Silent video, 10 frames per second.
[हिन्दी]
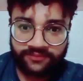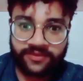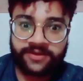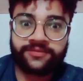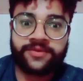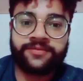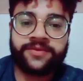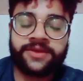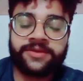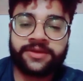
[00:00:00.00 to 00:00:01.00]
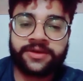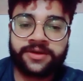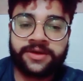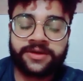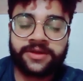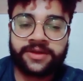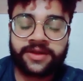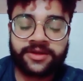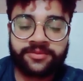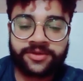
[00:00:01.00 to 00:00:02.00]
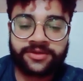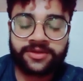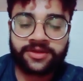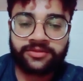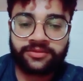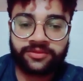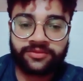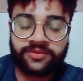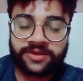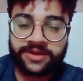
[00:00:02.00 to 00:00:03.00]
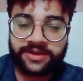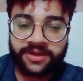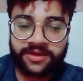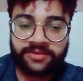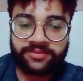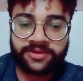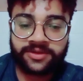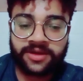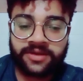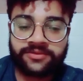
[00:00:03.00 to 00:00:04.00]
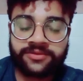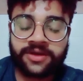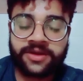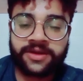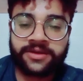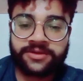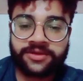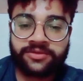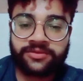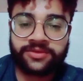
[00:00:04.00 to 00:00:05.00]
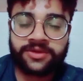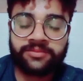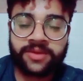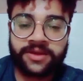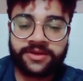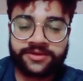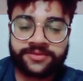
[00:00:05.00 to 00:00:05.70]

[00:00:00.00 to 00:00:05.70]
वन फिफ्टी हंड्रेड के रैंक पर थे टू हंड्रेड के रैंक पर थे आज उनका रैंक देखो उनकी मेहनत